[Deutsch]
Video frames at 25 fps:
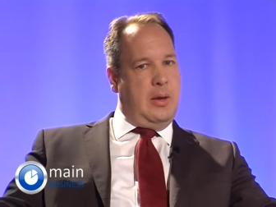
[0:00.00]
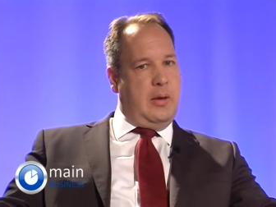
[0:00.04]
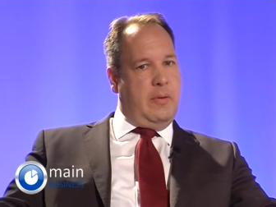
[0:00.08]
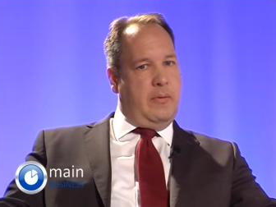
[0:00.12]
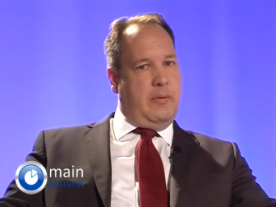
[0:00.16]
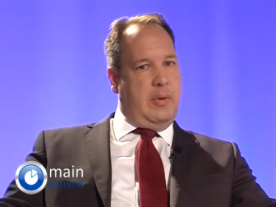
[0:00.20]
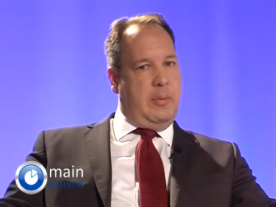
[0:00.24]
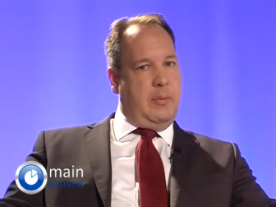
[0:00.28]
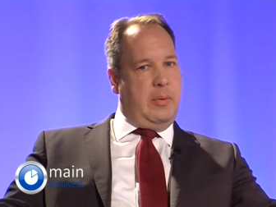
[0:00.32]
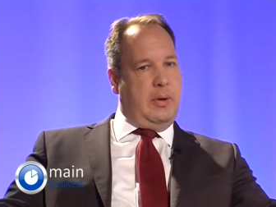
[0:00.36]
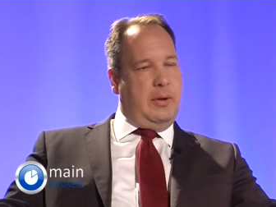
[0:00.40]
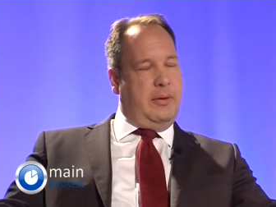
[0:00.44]

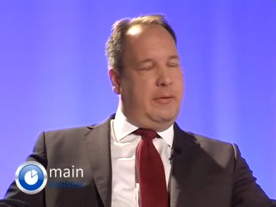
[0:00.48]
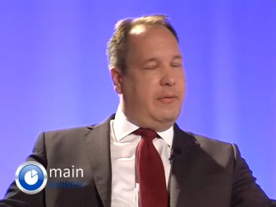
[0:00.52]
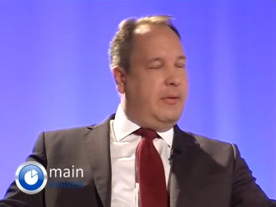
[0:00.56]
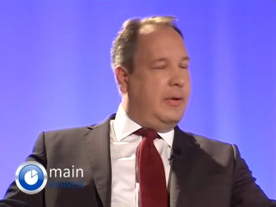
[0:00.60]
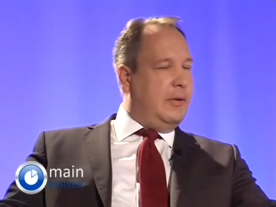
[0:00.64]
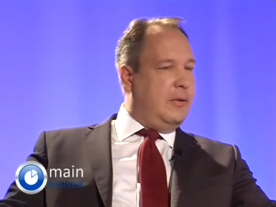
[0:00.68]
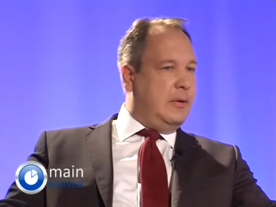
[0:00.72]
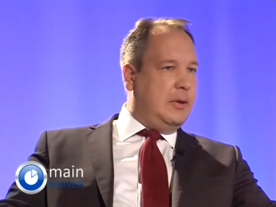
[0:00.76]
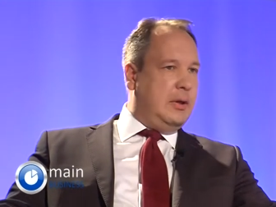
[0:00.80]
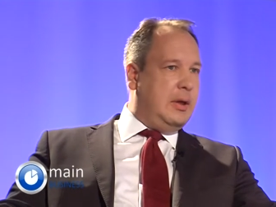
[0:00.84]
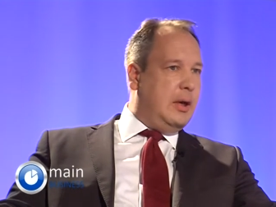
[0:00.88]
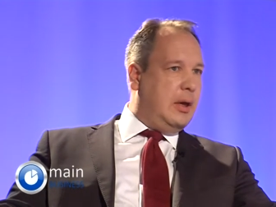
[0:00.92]
wenn man
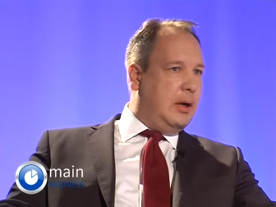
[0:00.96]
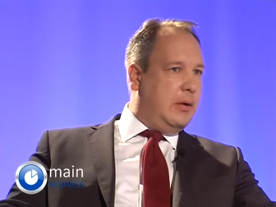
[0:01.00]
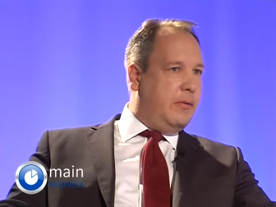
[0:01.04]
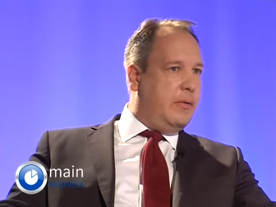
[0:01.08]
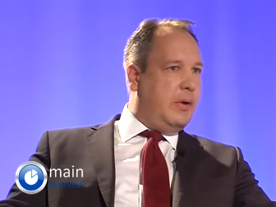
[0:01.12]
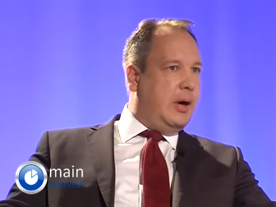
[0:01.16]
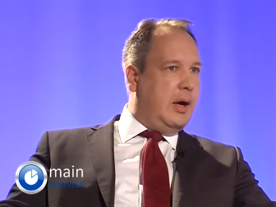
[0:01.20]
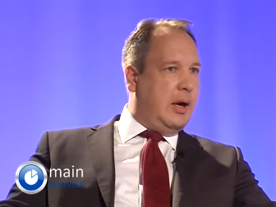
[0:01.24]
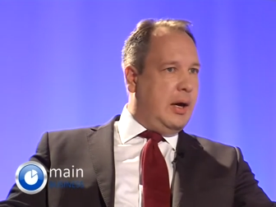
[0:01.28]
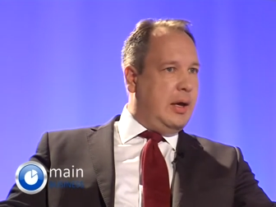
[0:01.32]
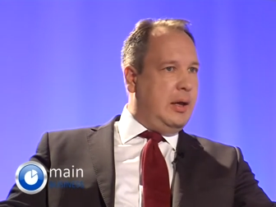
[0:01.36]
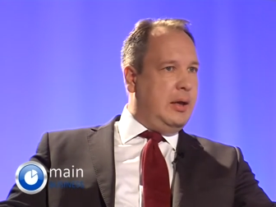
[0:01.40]
20 Jahre
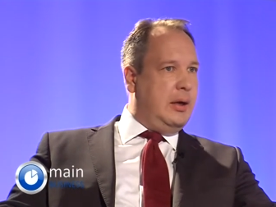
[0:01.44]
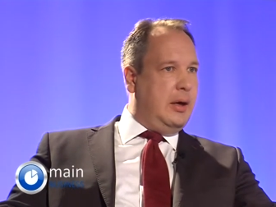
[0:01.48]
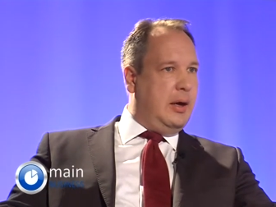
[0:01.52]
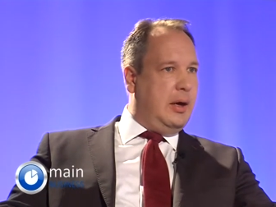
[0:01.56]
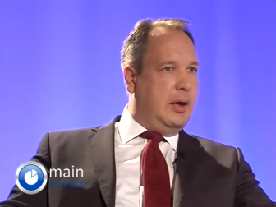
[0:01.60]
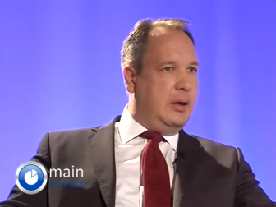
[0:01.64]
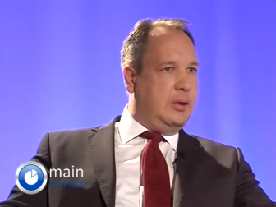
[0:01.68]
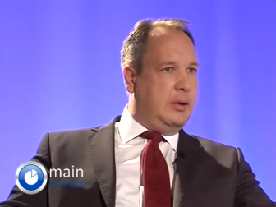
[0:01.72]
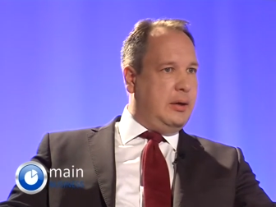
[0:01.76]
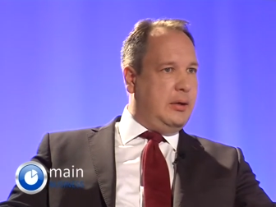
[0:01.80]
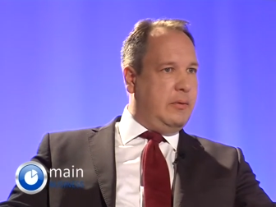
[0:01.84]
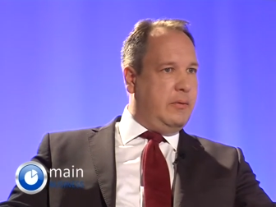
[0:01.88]

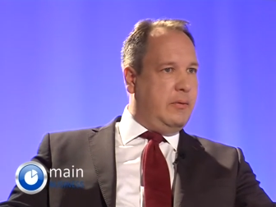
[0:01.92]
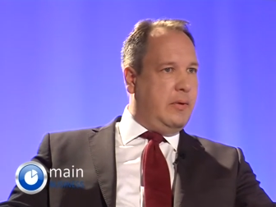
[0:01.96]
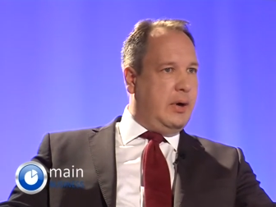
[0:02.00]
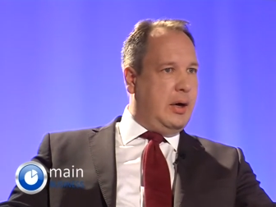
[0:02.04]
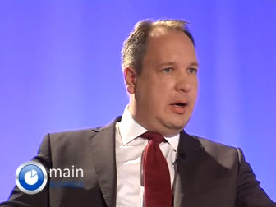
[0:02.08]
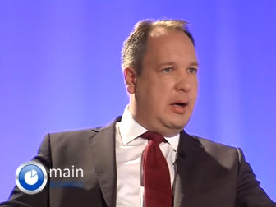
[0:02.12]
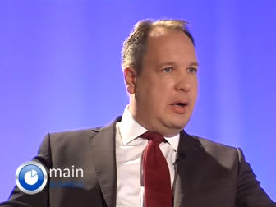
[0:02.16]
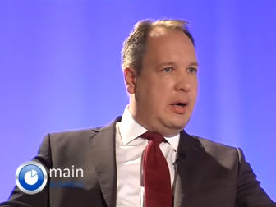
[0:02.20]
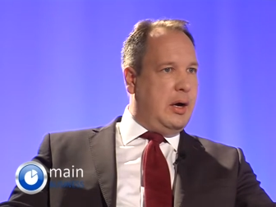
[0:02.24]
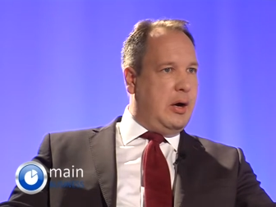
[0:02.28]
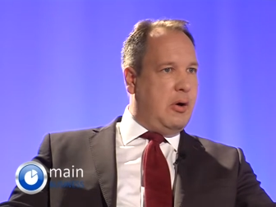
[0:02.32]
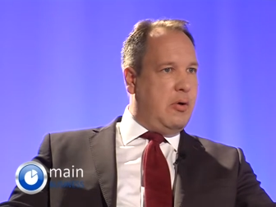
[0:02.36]
verheiratet
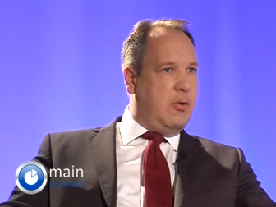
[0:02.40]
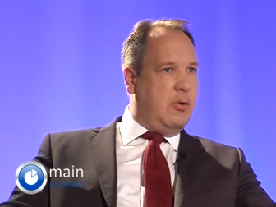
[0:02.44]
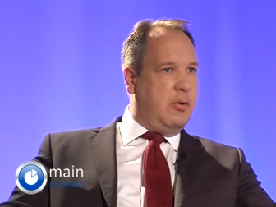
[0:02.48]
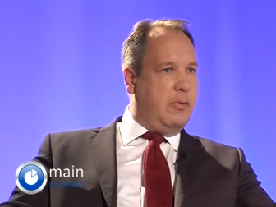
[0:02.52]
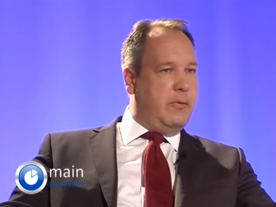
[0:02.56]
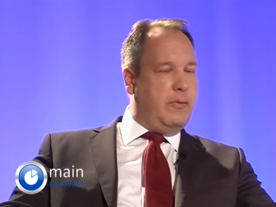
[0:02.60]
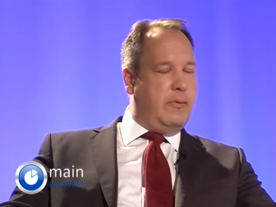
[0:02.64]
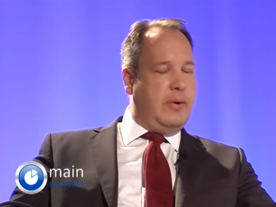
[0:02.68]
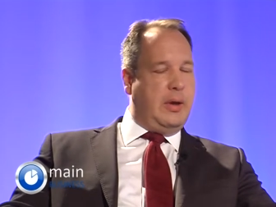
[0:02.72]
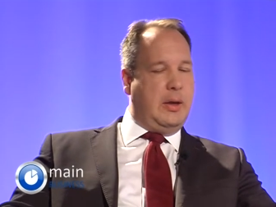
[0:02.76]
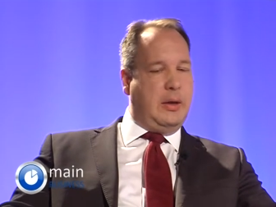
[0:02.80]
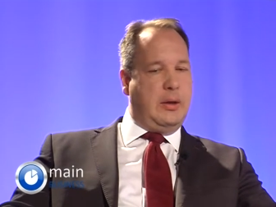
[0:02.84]
war,
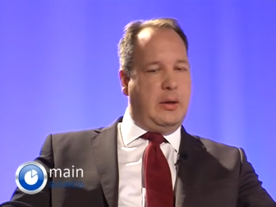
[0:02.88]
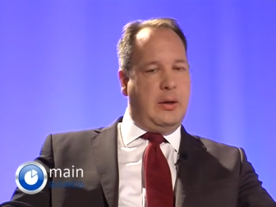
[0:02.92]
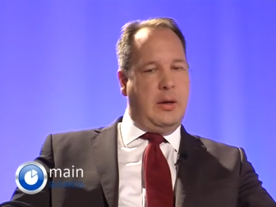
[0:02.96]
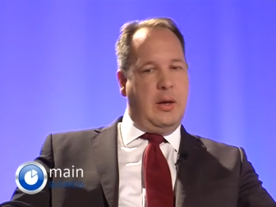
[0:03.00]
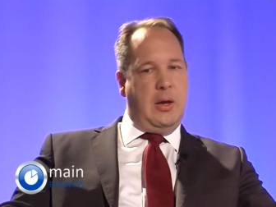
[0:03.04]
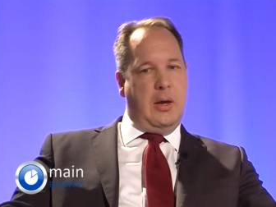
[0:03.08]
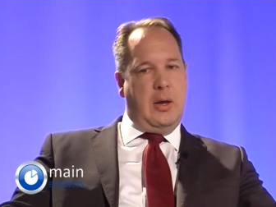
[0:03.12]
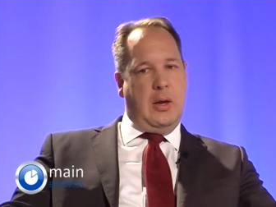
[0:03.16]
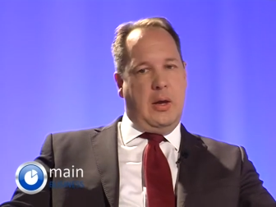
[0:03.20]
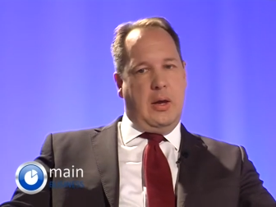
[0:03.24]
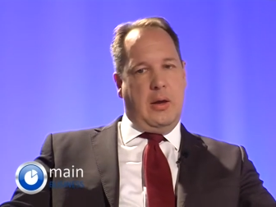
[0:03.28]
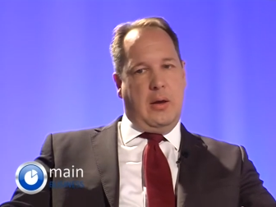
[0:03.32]
auch wenn
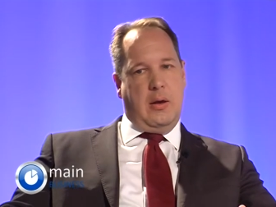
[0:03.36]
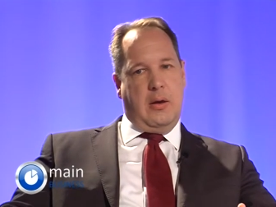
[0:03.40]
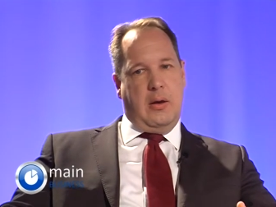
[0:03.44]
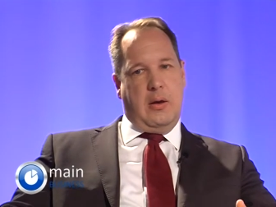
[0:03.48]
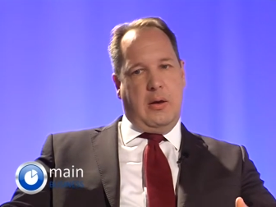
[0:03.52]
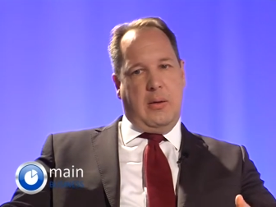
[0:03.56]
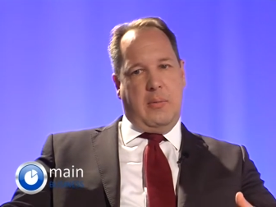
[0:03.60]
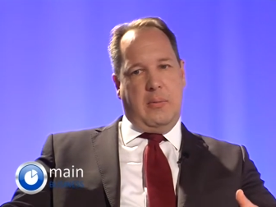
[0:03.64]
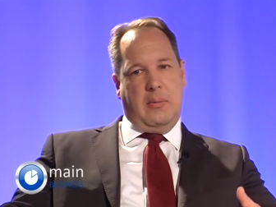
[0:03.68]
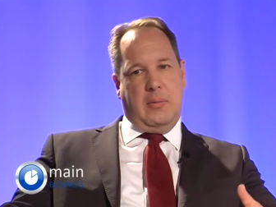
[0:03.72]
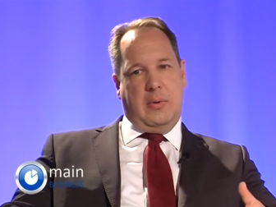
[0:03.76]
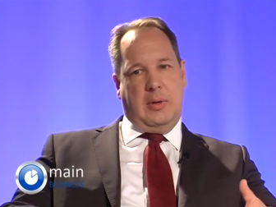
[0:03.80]

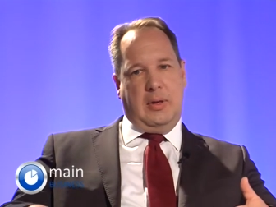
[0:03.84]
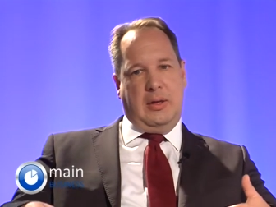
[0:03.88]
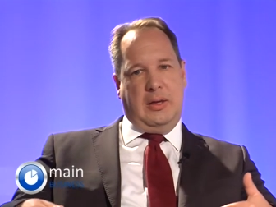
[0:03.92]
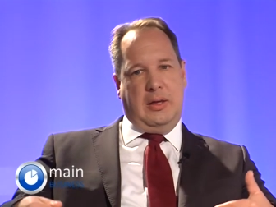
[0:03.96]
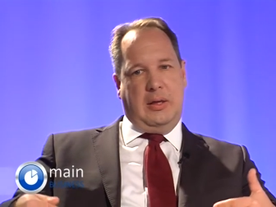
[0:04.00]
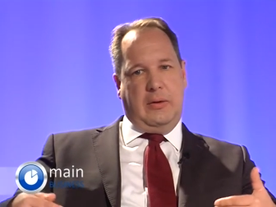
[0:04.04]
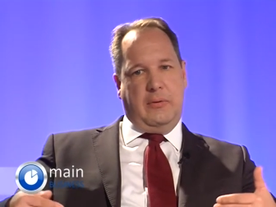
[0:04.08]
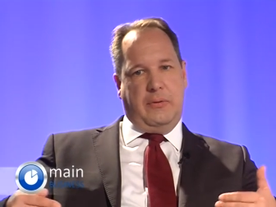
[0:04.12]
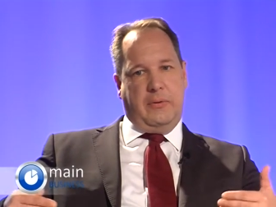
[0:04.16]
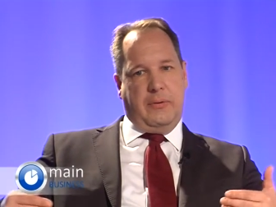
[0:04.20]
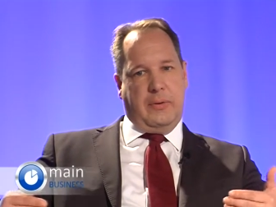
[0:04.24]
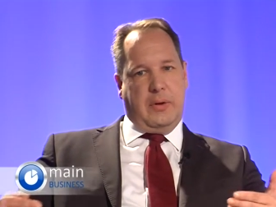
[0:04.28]
ähm,
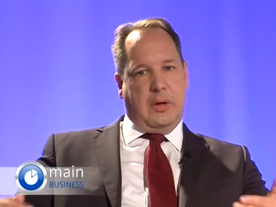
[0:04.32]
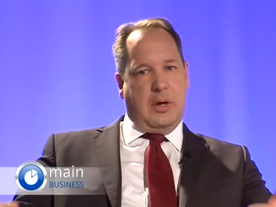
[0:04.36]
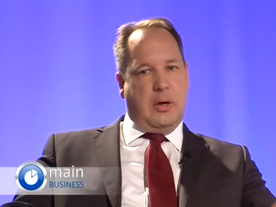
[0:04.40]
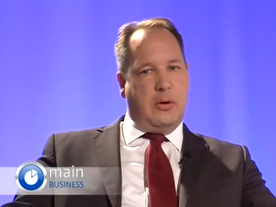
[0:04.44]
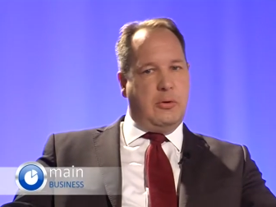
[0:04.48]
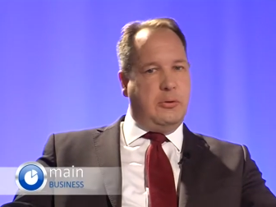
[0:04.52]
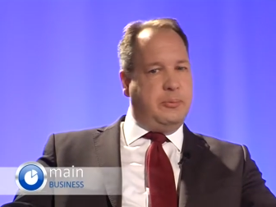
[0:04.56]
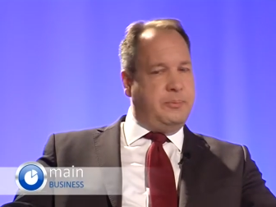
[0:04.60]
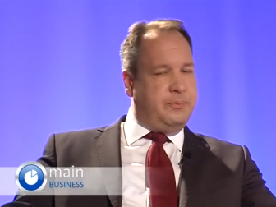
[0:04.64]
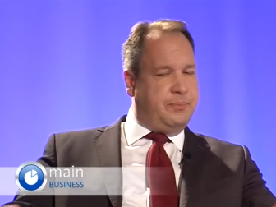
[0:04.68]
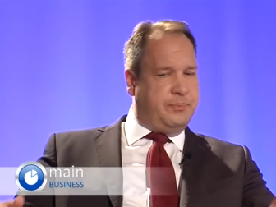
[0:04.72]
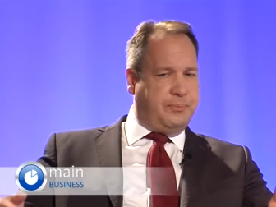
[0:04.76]
die
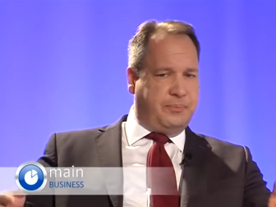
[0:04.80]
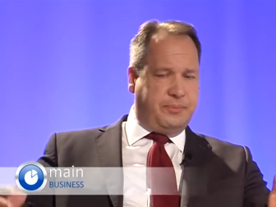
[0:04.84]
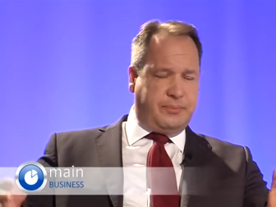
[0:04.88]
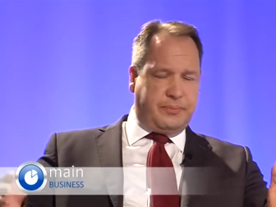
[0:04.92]
Frau